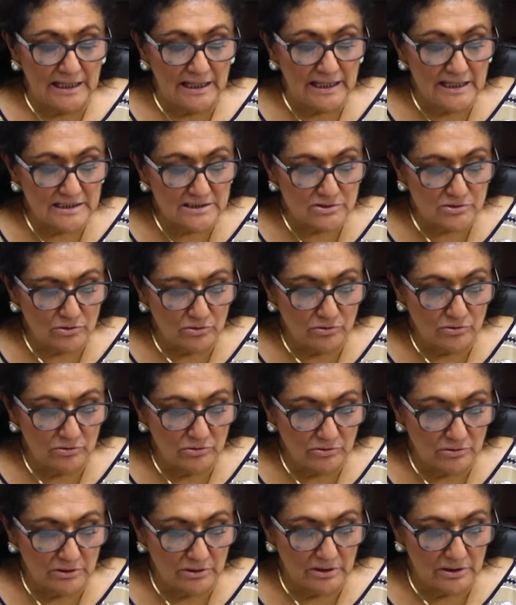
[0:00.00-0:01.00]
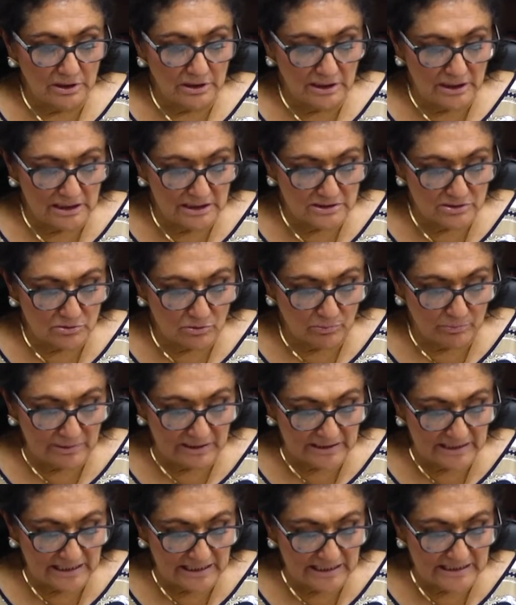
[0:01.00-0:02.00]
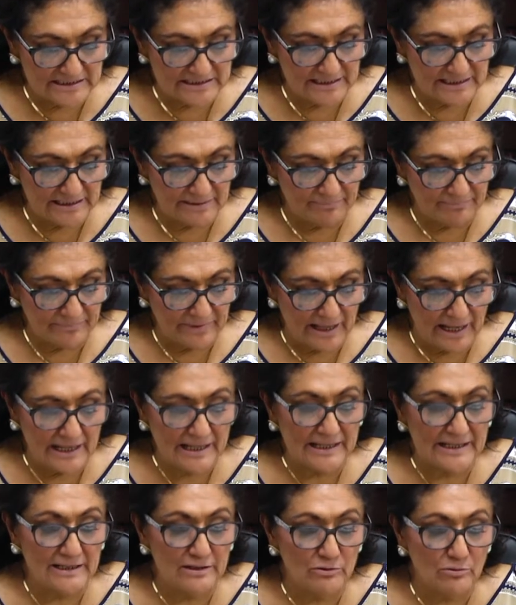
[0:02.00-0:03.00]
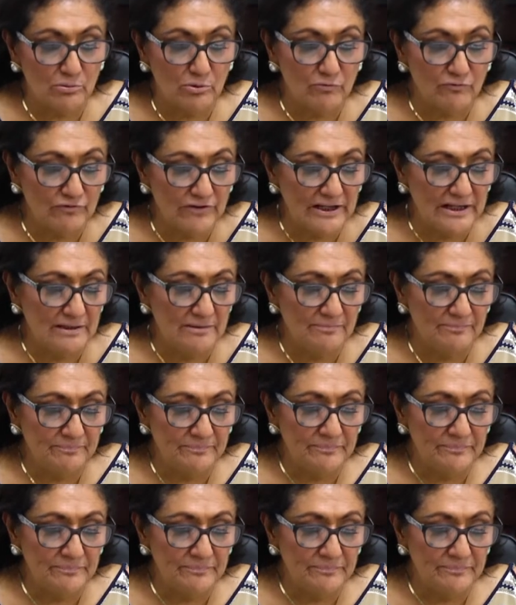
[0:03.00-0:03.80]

esto, esto pertenece al ejido Bonfil,